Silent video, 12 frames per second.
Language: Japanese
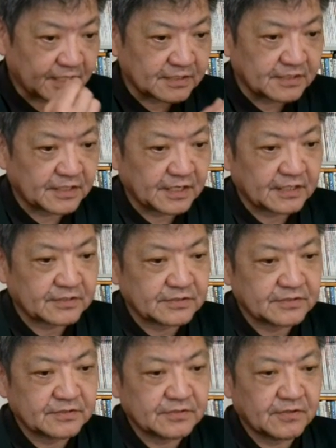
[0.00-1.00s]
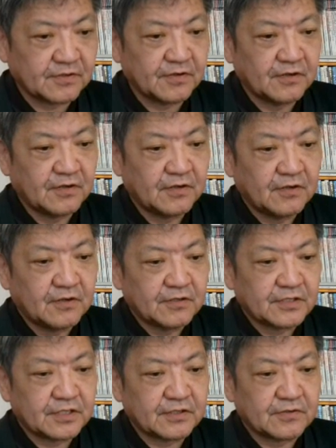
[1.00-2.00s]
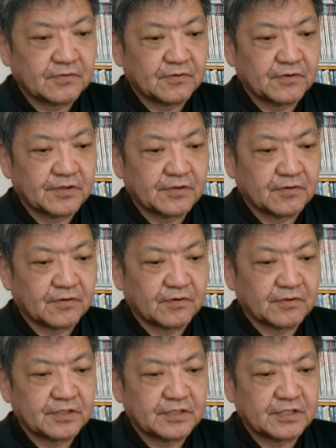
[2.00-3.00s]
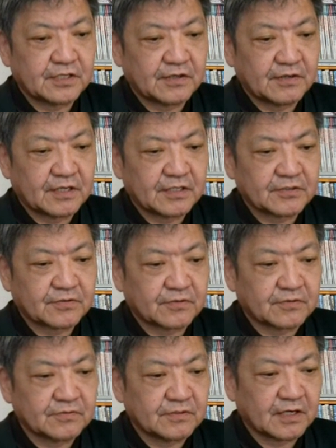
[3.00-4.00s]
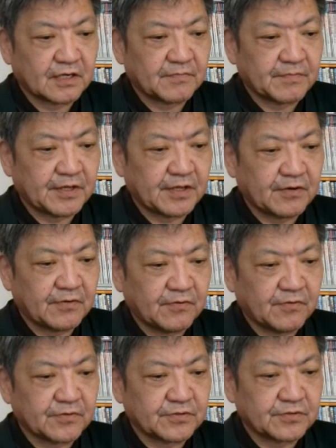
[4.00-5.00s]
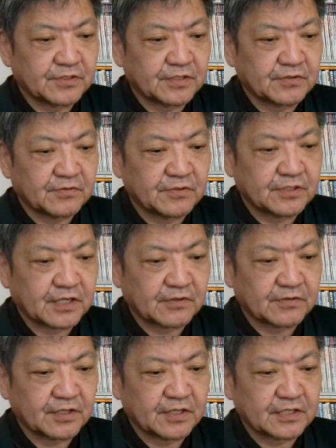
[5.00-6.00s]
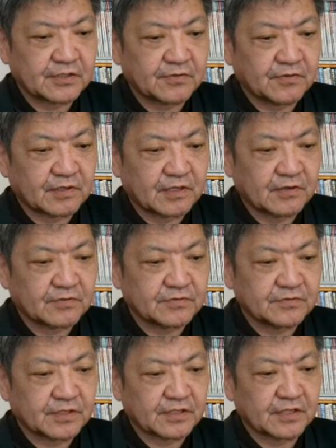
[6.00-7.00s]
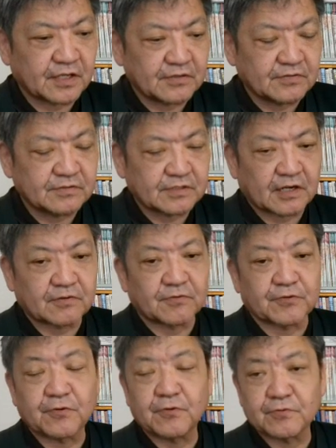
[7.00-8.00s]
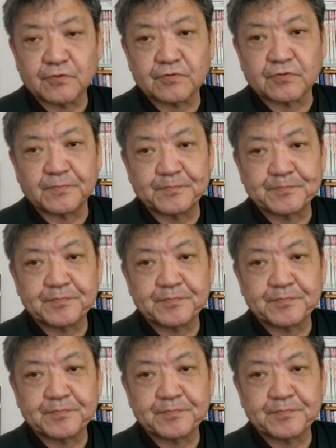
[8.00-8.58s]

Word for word: 年2月の侵攻以降西側諸国は米欧を中心にロシアへの制裁強化を続けている過去共同と